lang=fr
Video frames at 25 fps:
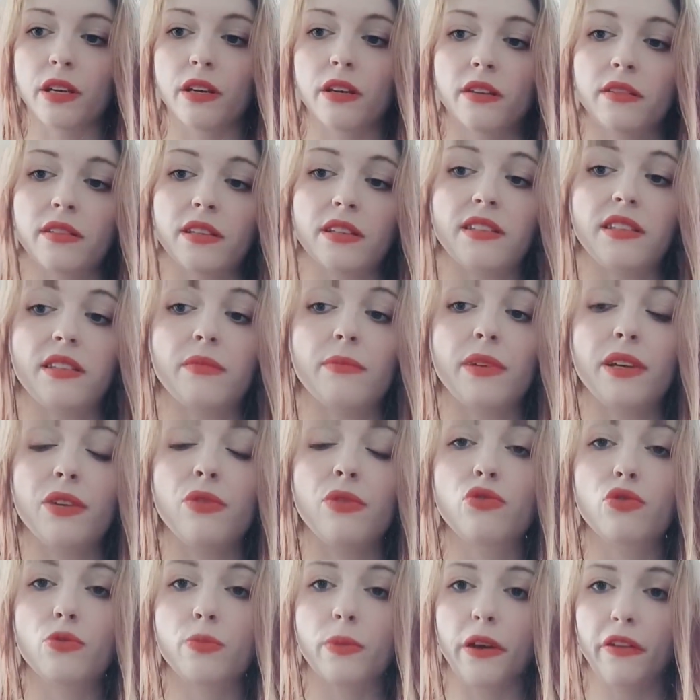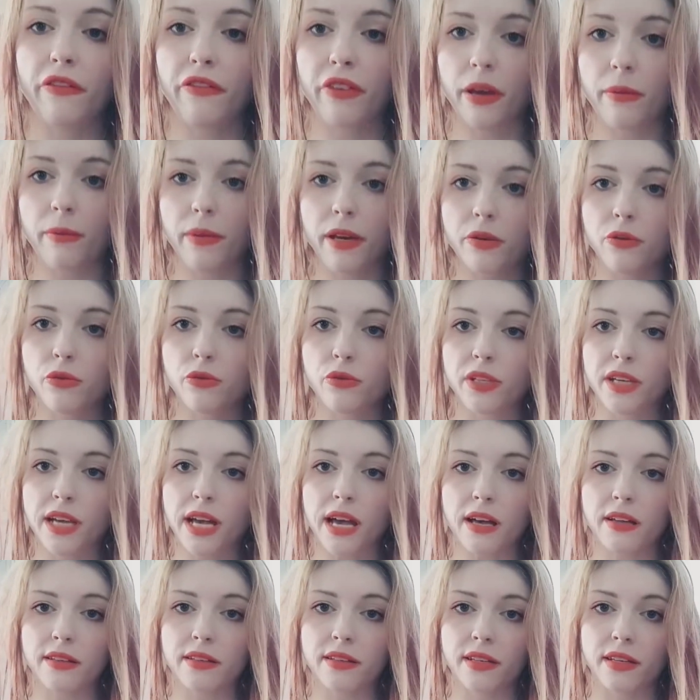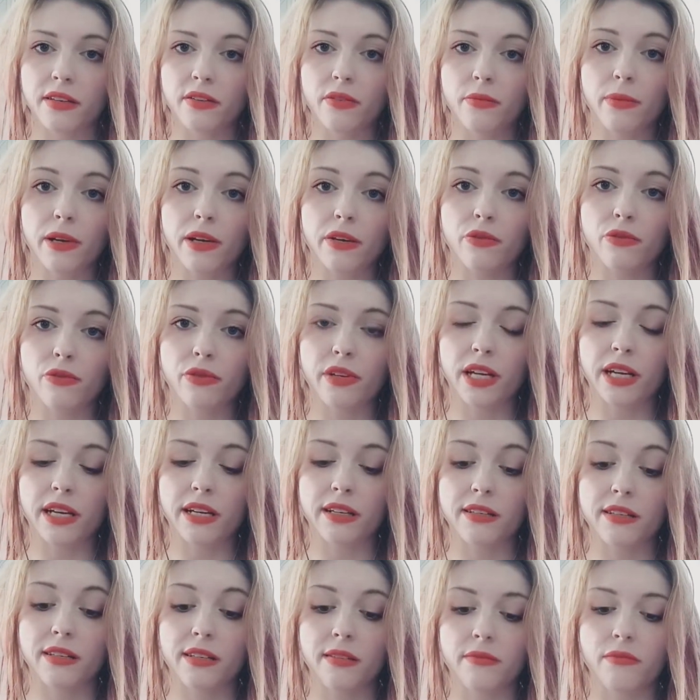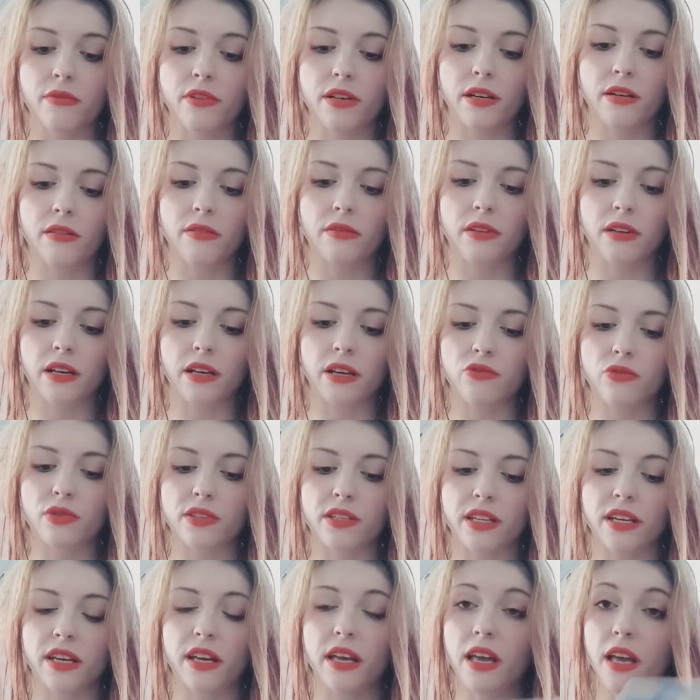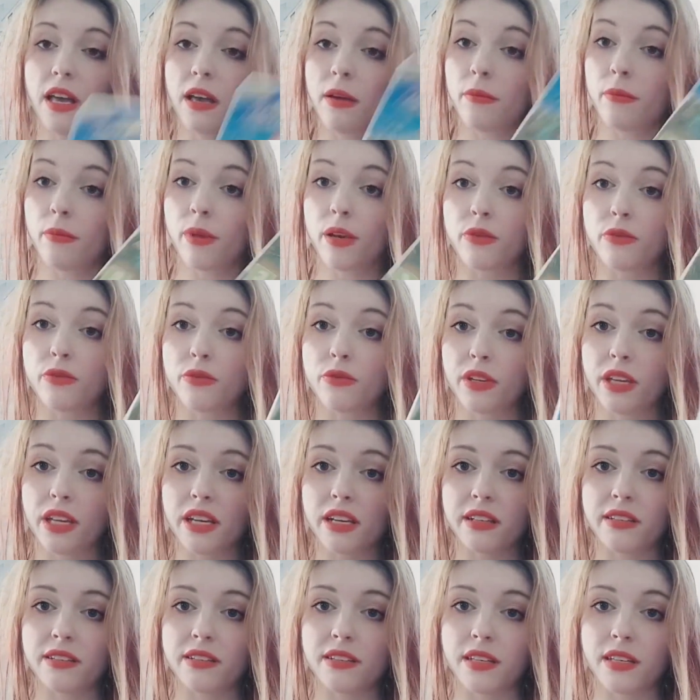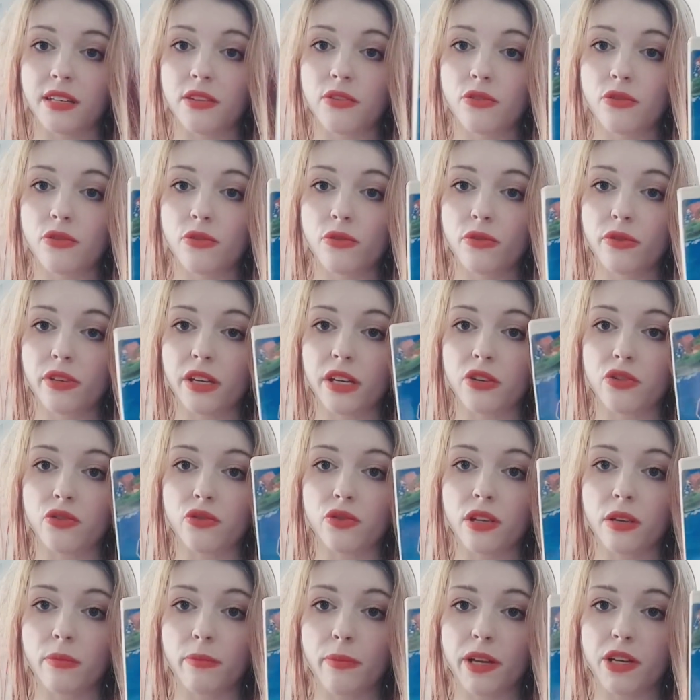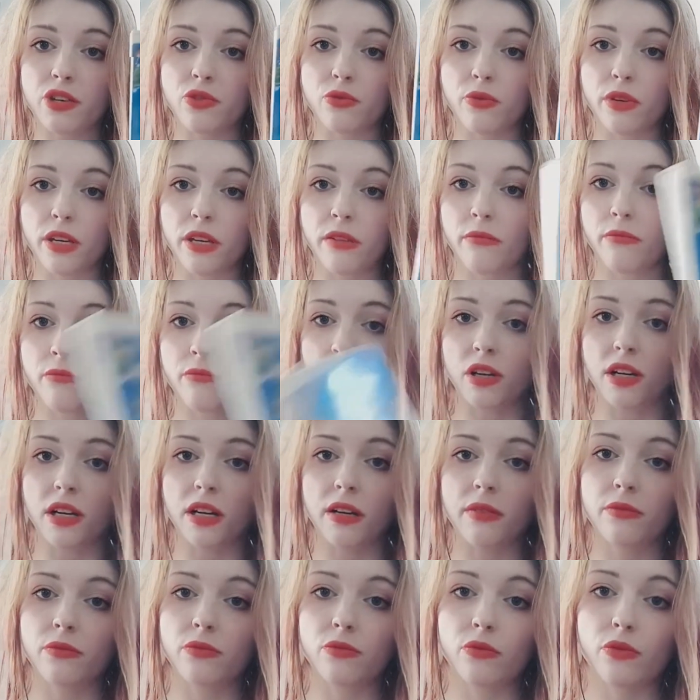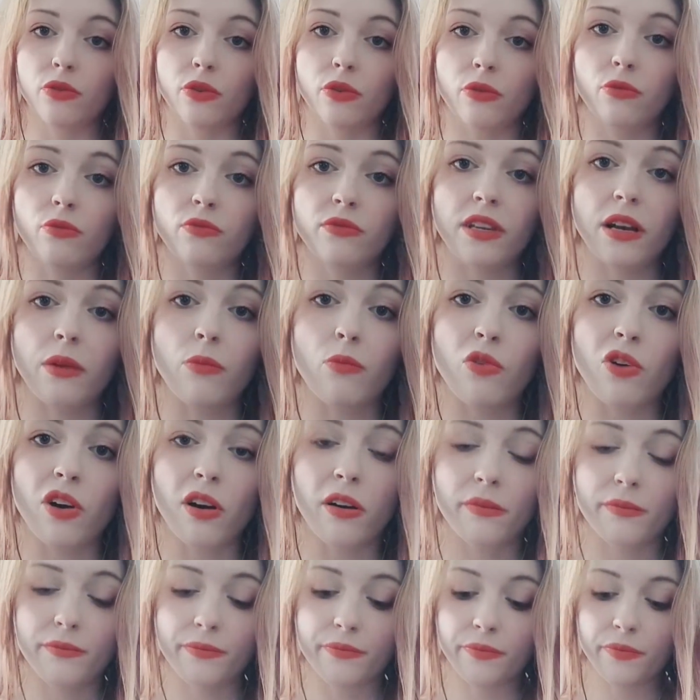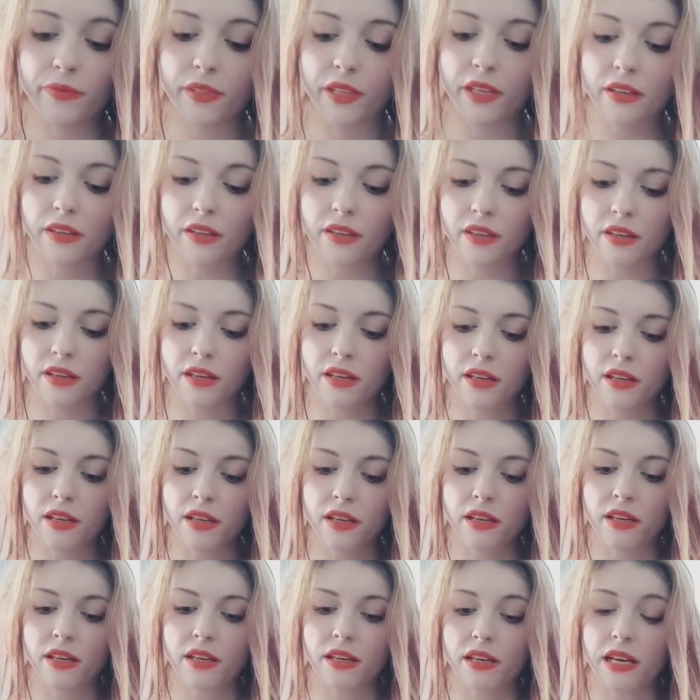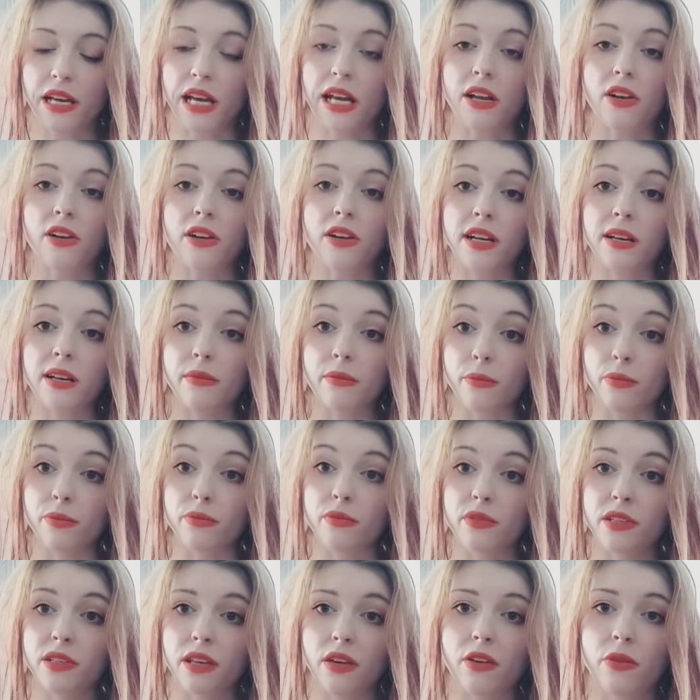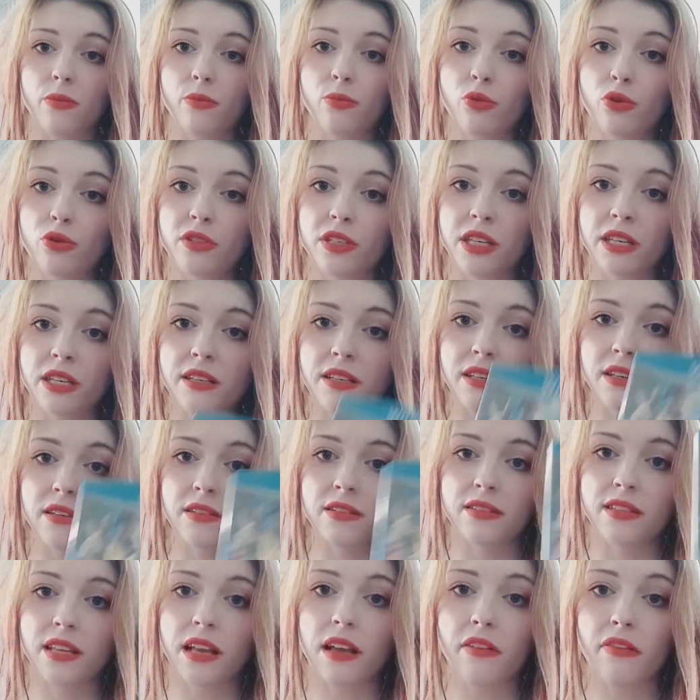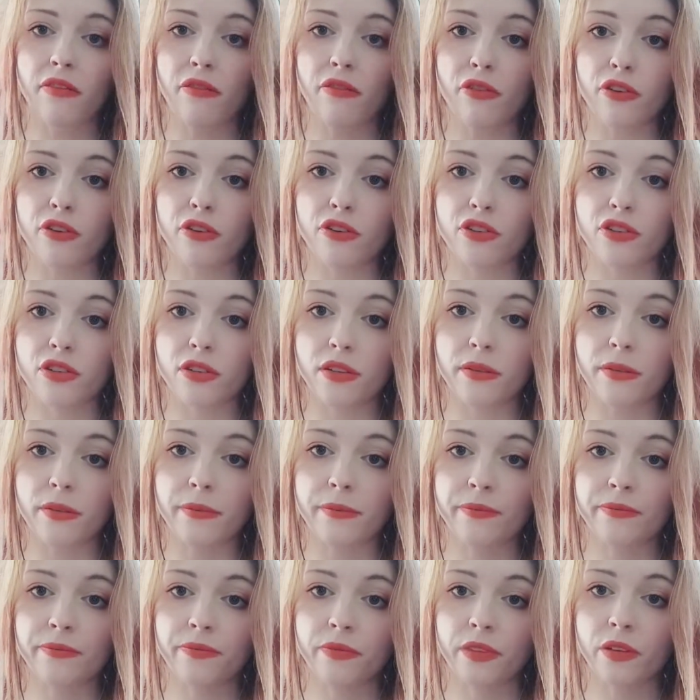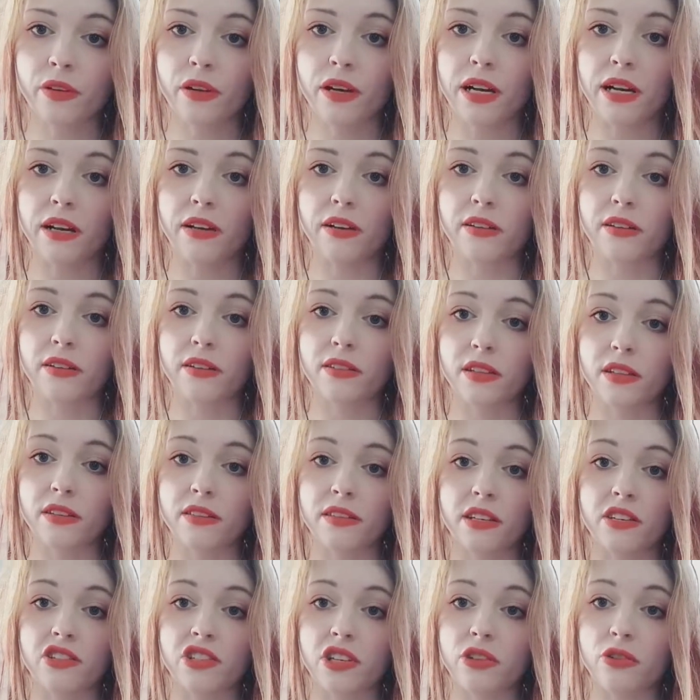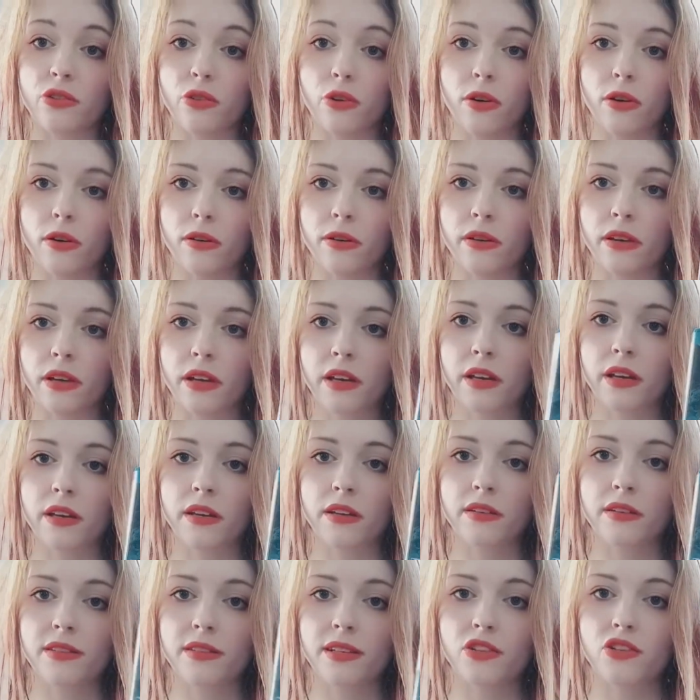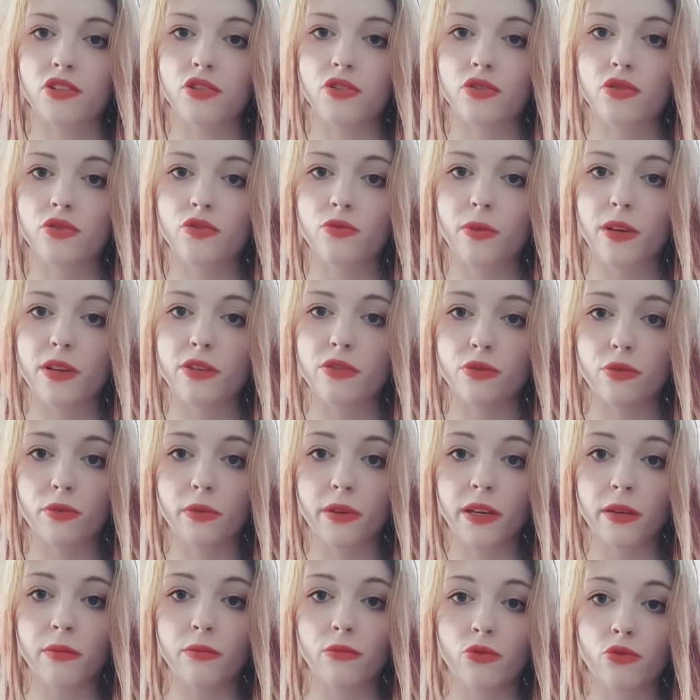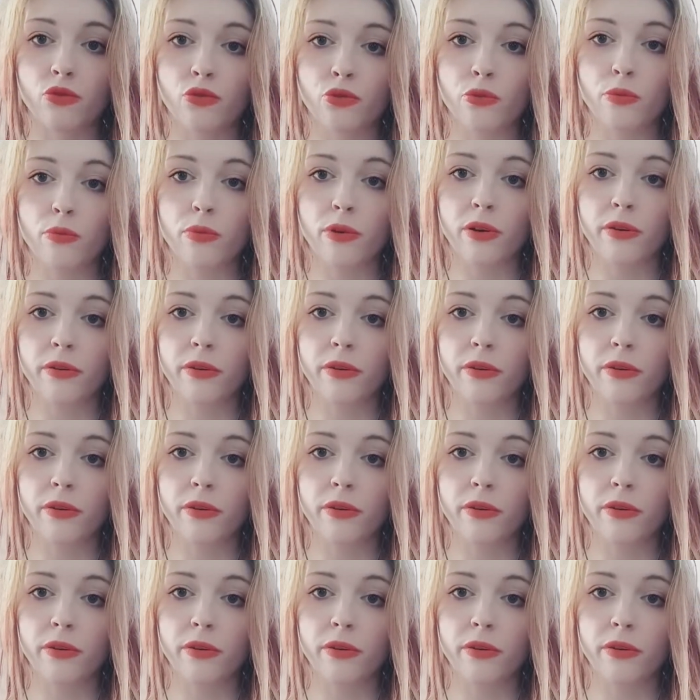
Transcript: Ça, c'est mes goûts. Je préfère Mario Kart et Mario Galaxy, voilà, à choisir. Mario Galaxy 2, auquel je n'ai pas joué, voilà, donc honte à moi. Alors là, beau titre, Star Fox. Voilà, ça, j'adore. Ça, je jouais sur GameCube.